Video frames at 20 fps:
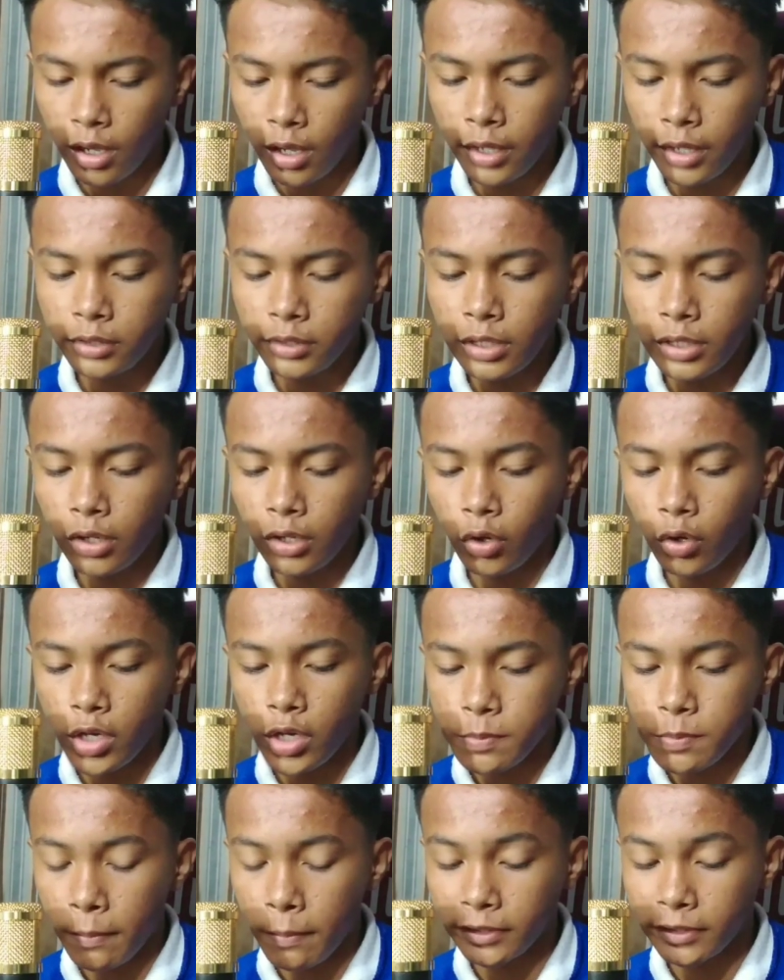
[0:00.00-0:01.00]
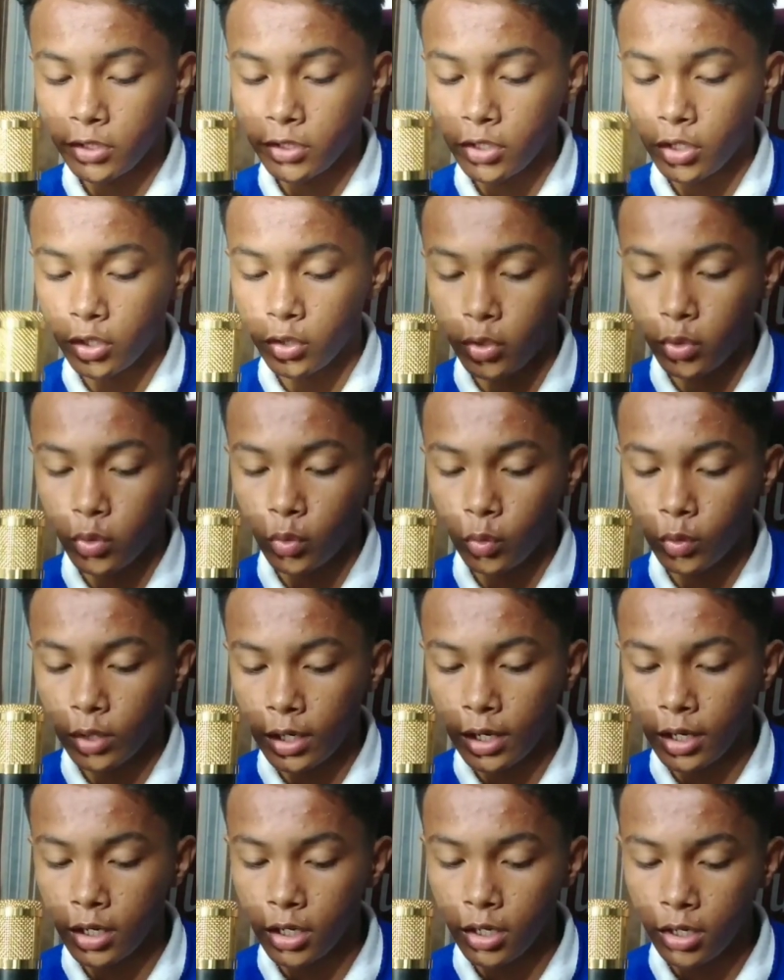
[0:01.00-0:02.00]
Ah, hindi lang OS, papakita sa inyo yung
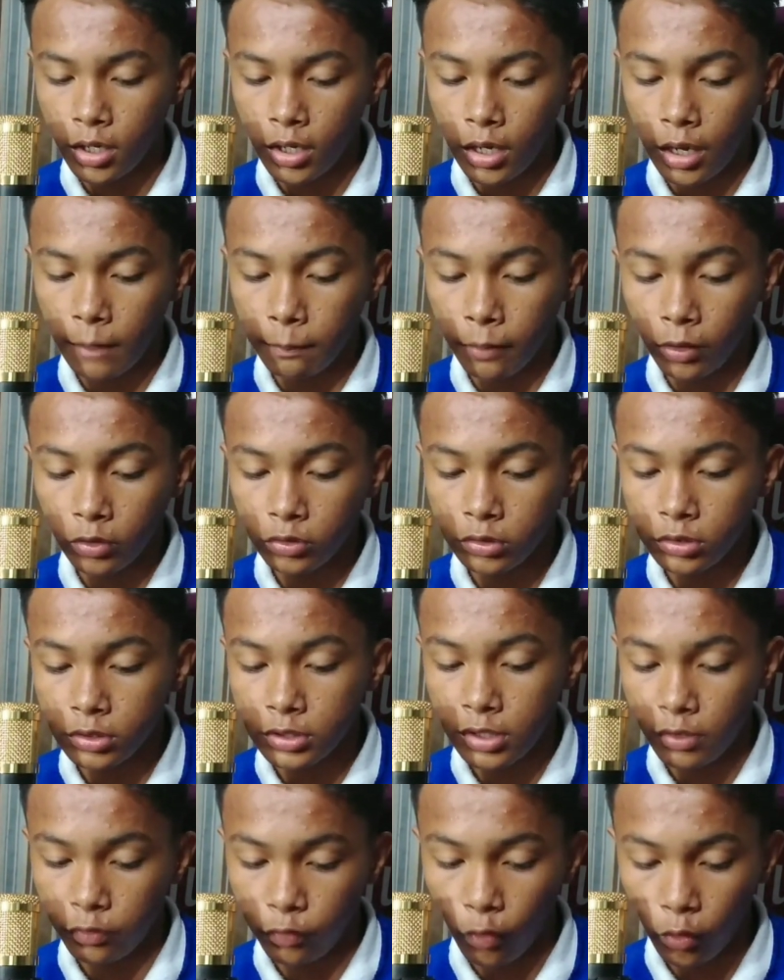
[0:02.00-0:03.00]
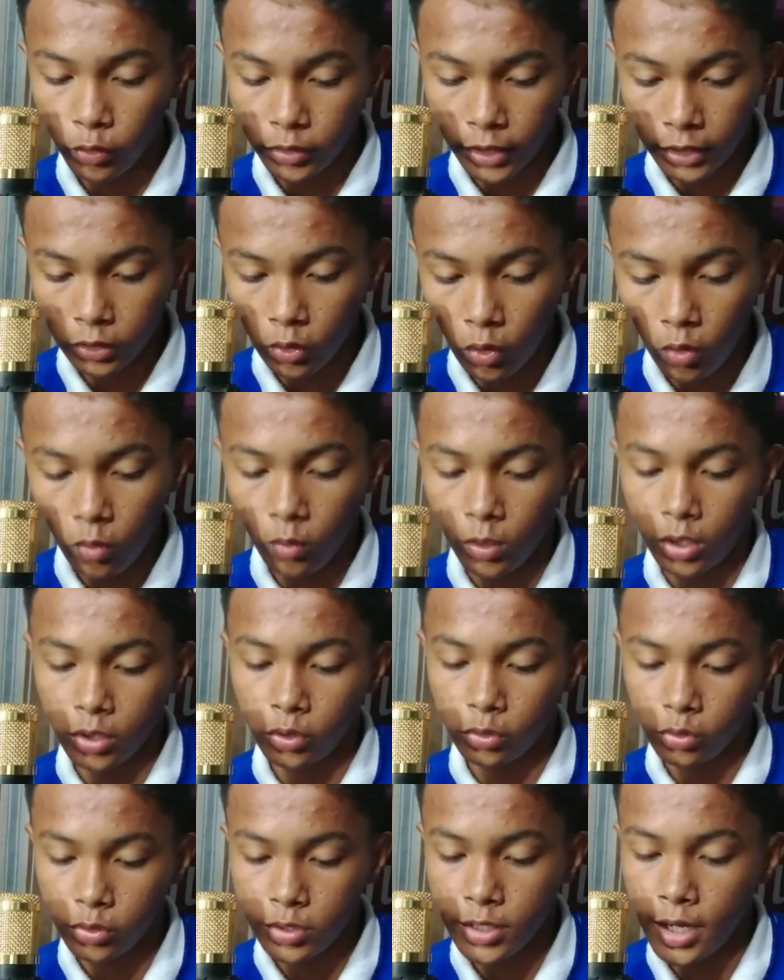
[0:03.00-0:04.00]
uh, about sa phone na to, kung
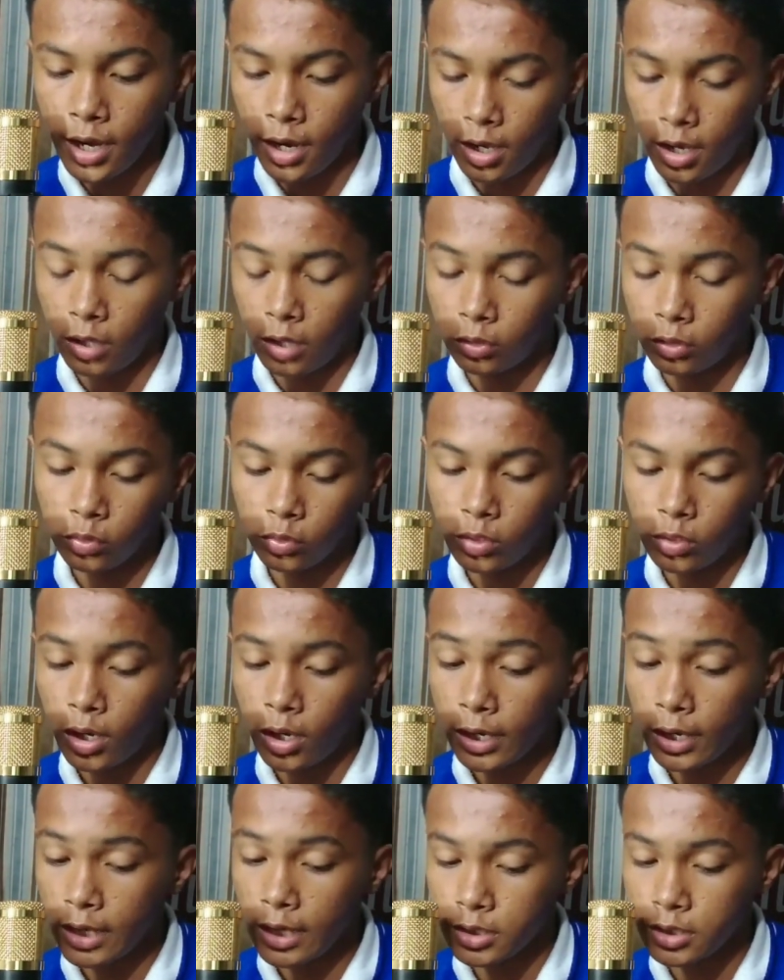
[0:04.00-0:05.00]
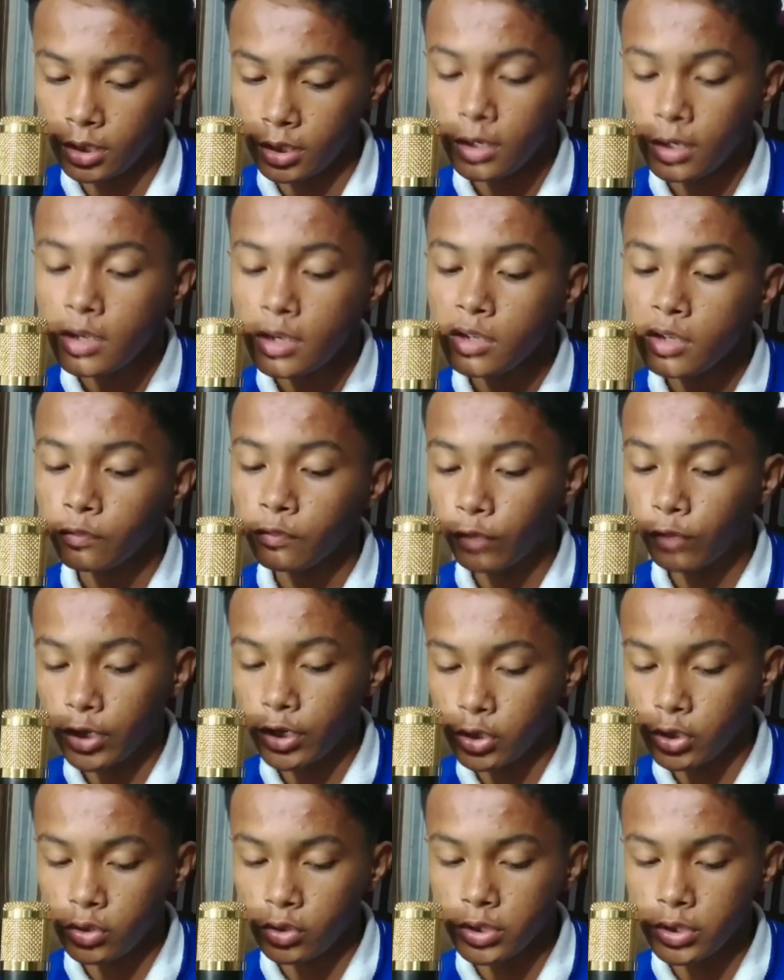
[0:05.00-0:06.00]
ano to siya, anong klaseng
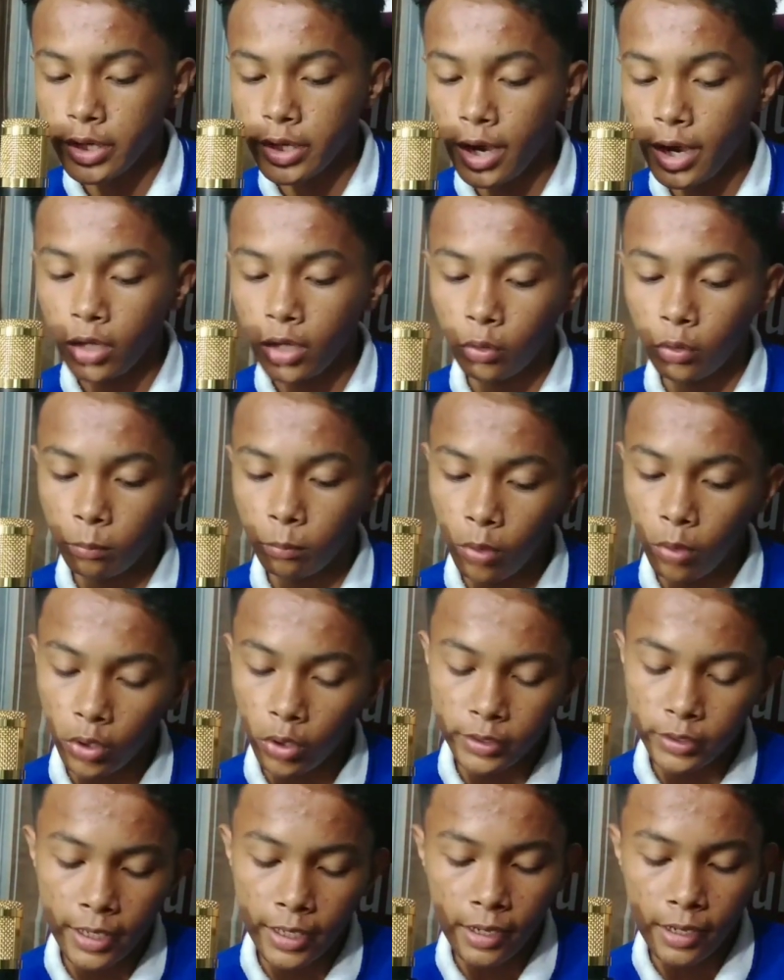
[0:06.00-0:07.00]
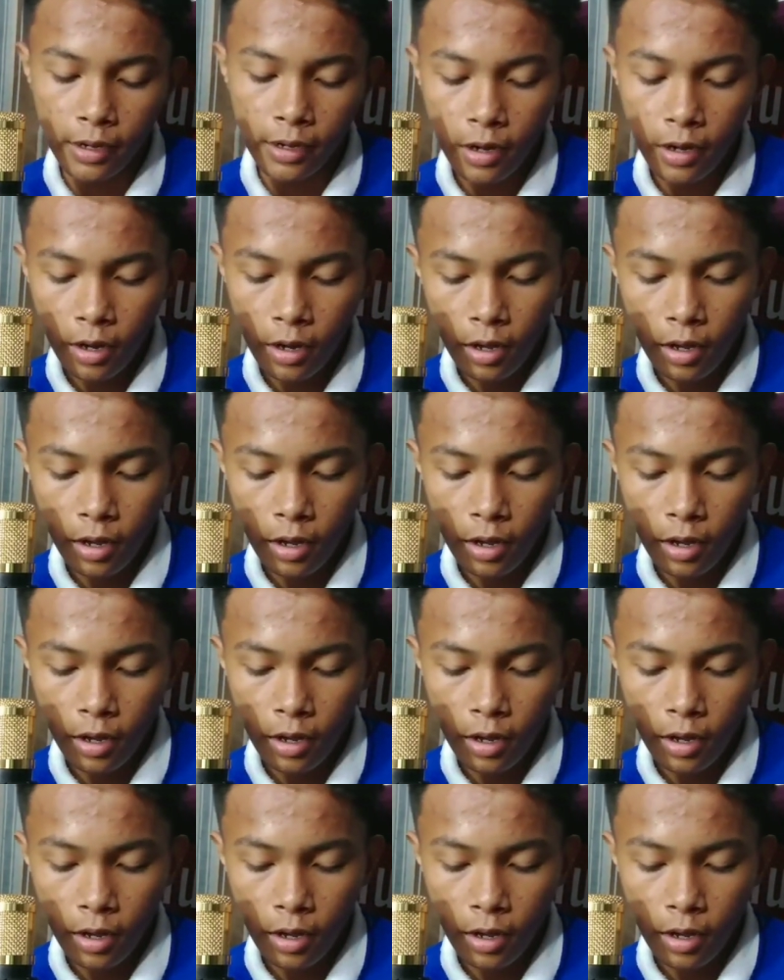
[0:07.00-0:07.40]
version siya, anong model,